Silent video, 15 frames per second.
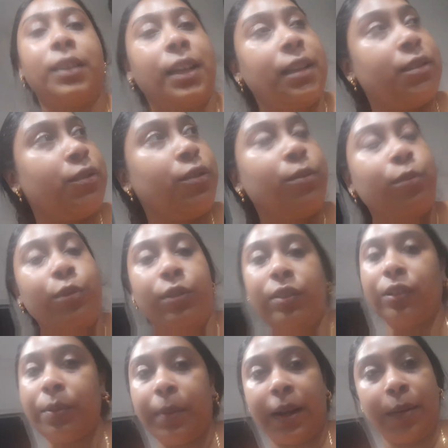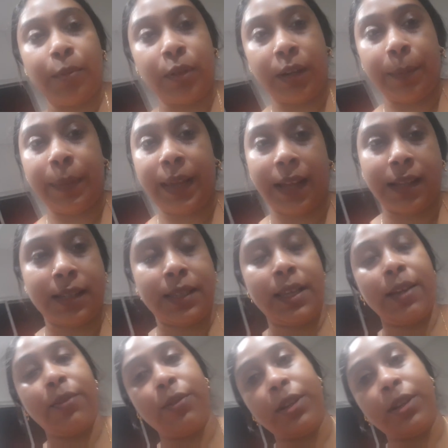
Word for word: তার জন্য বুঝতেও পারবো না পেঁয়াজ দিয়ে